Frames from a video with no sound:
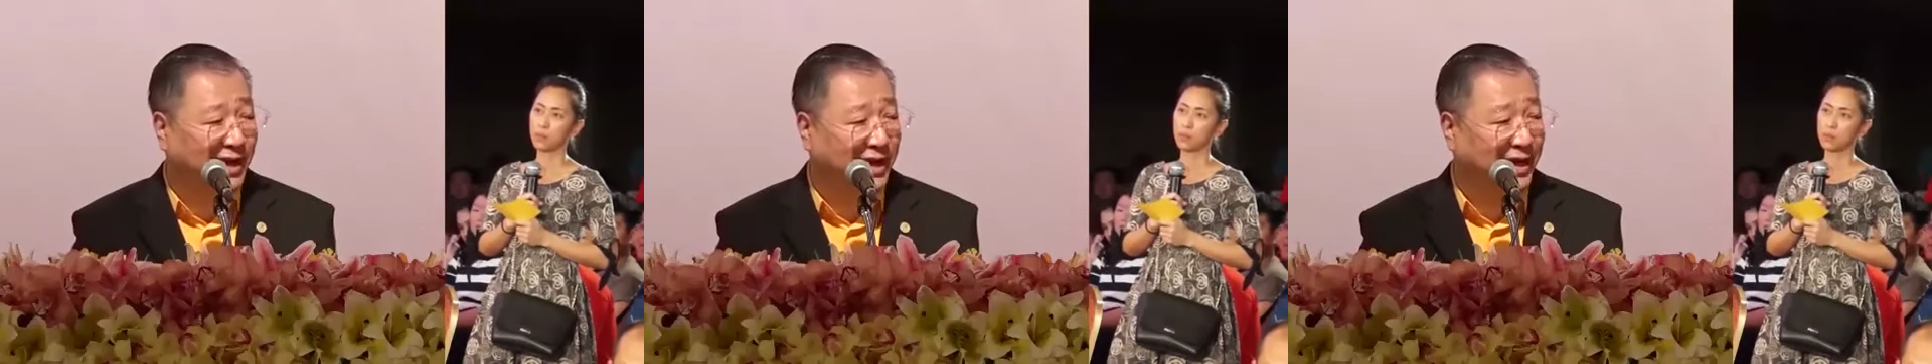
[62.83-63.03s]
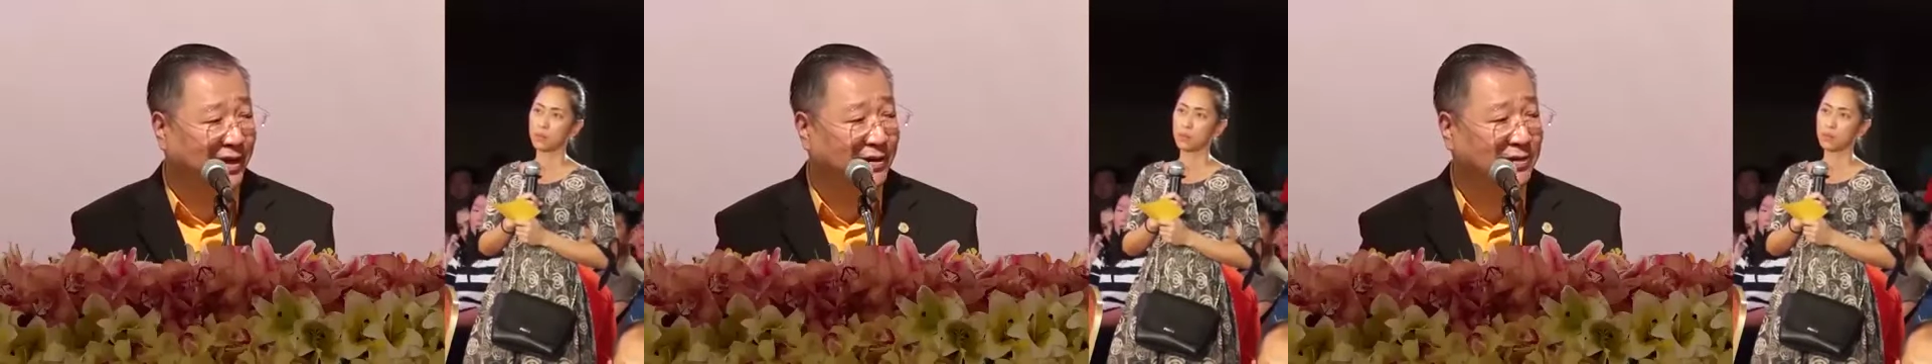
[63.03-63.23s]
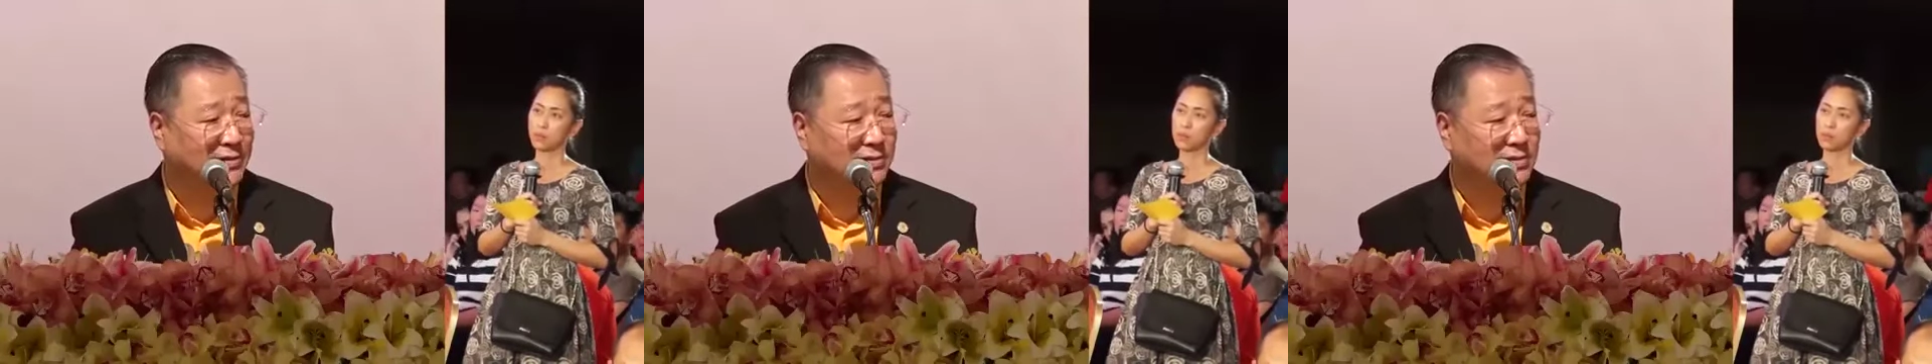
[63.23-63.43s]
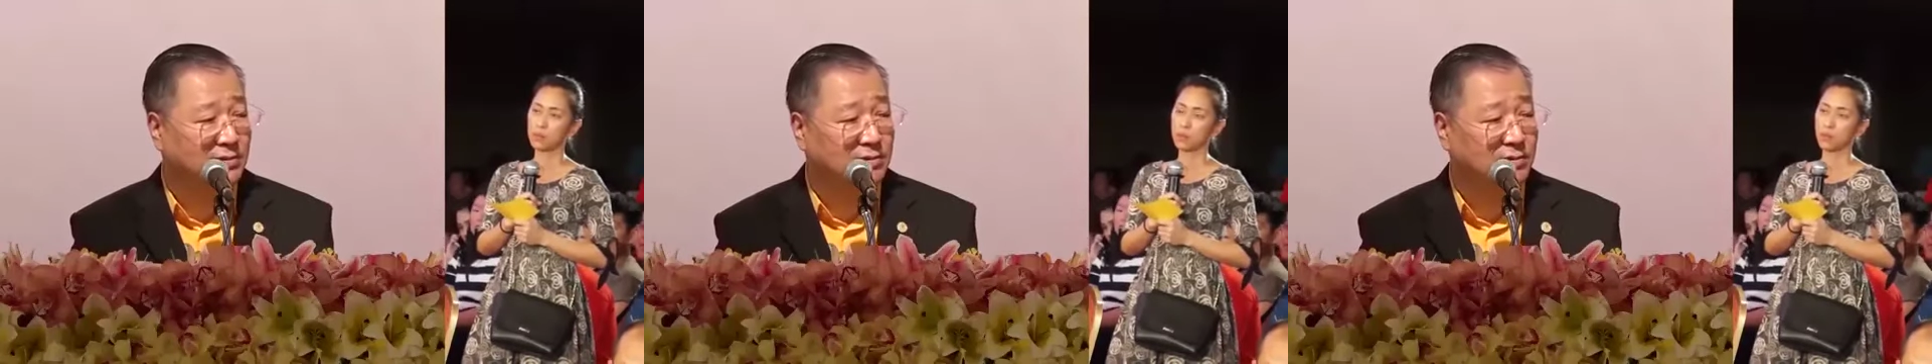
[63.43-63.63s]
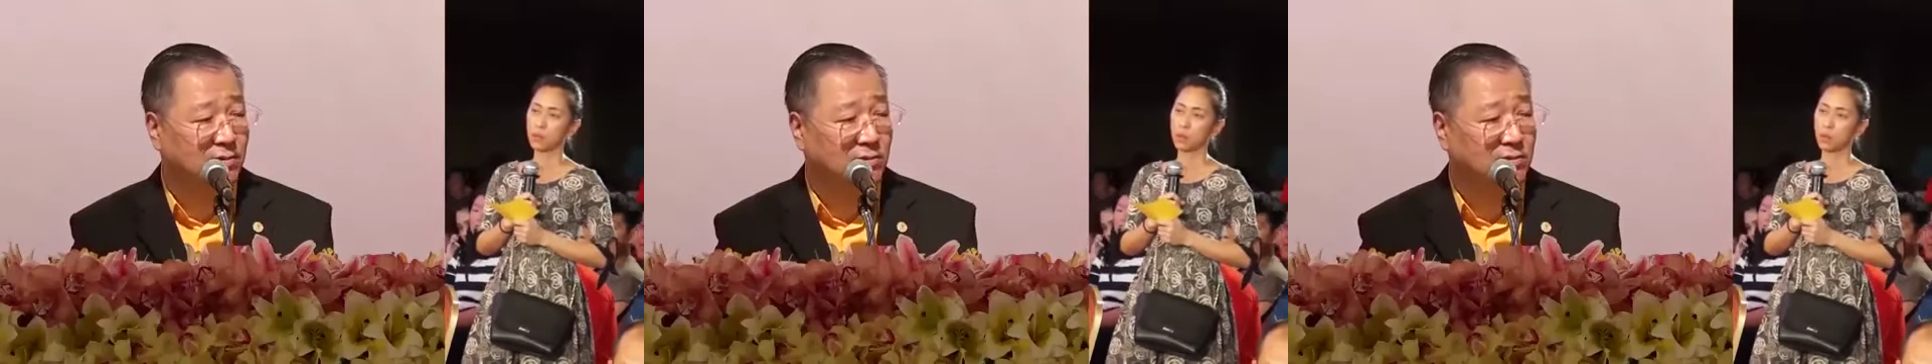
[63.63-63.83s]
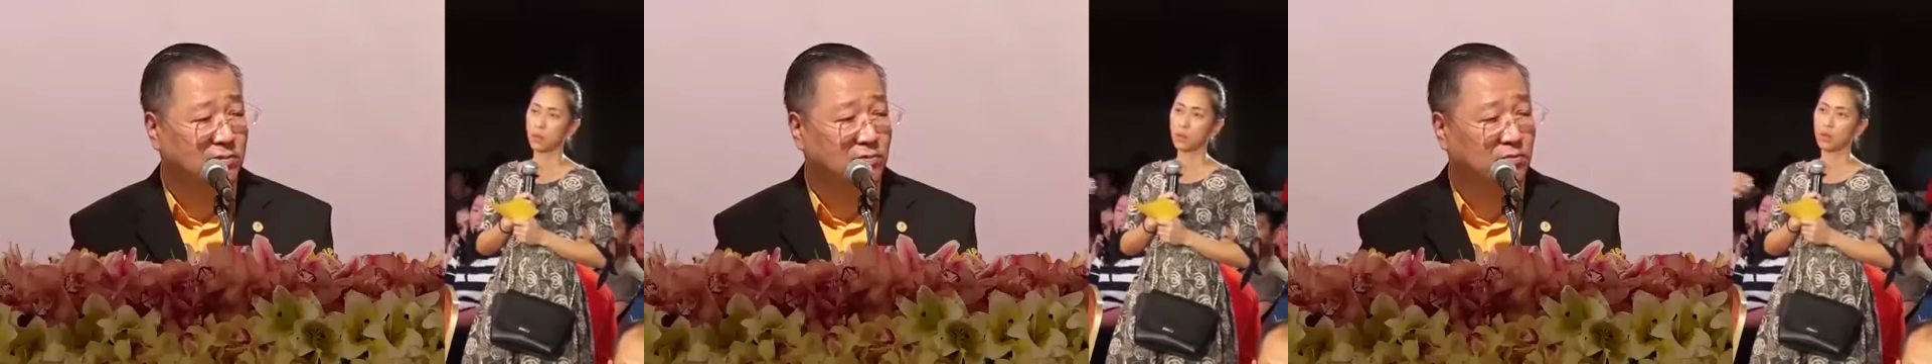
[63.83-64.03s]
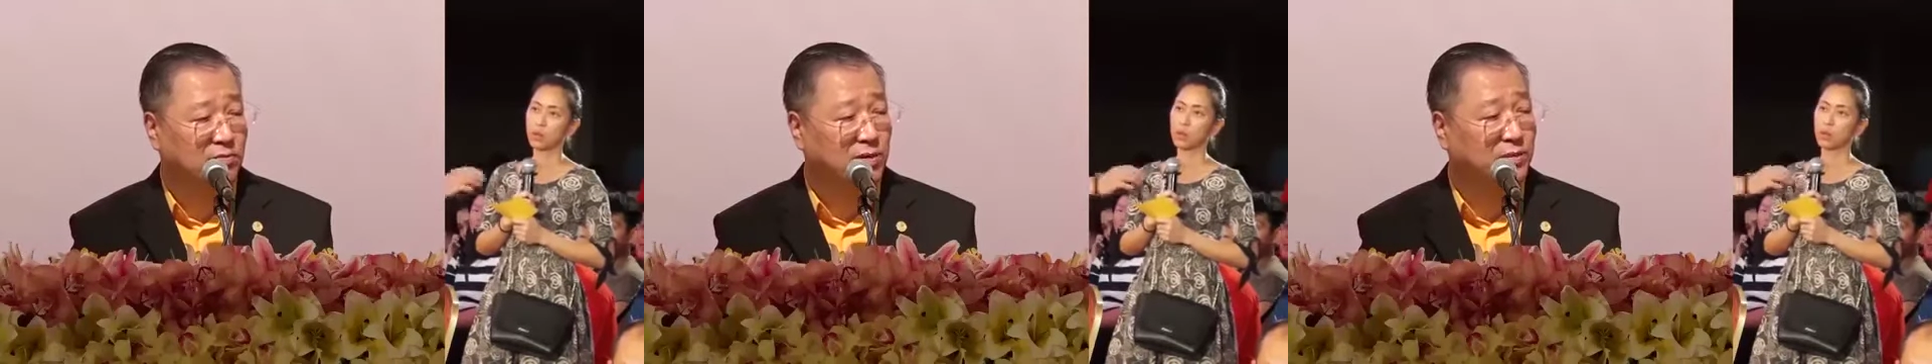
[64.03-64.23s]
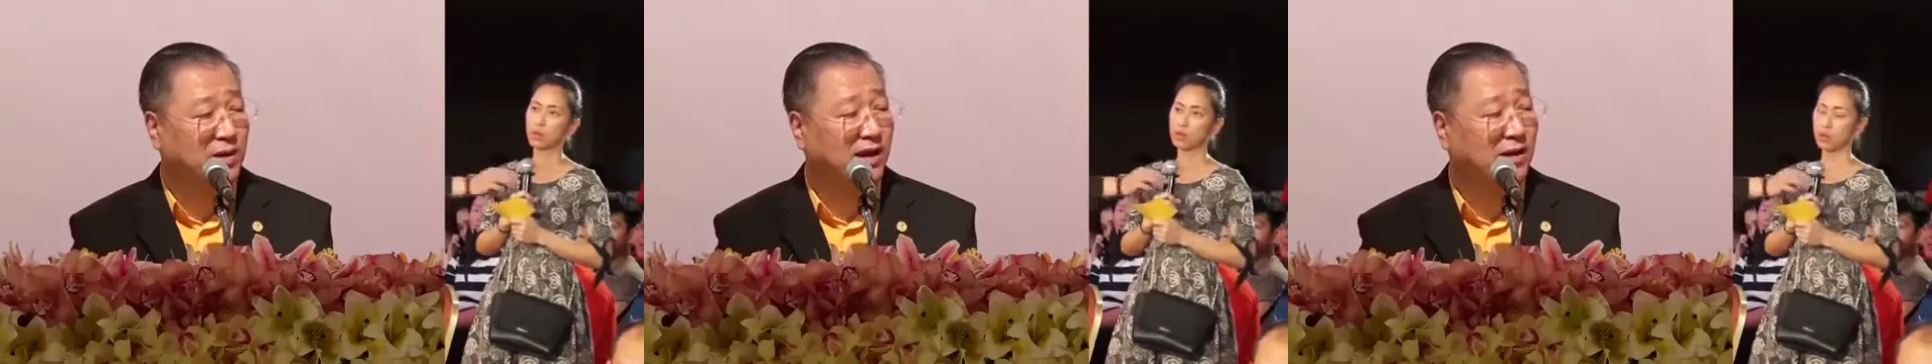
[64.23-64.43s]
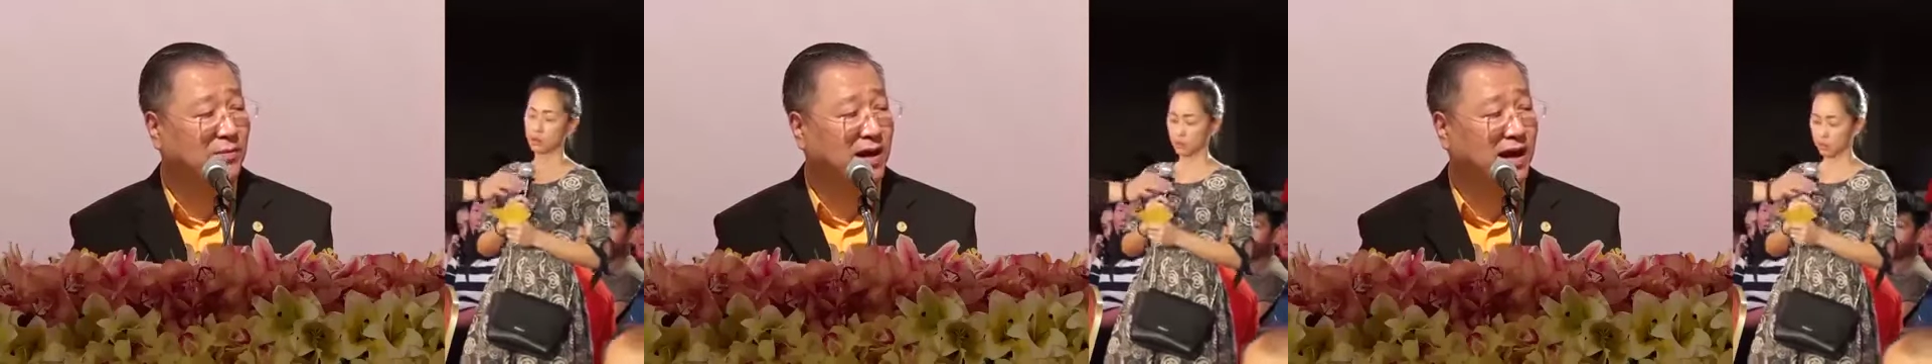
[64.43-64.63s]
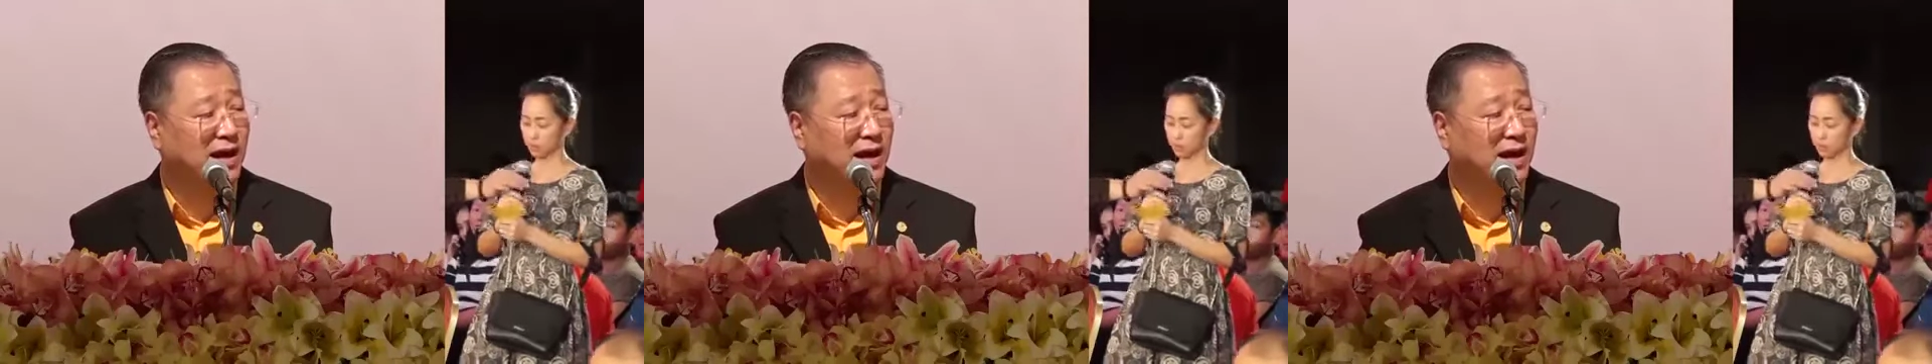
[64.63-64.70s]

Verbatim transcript: 利。哦，明白了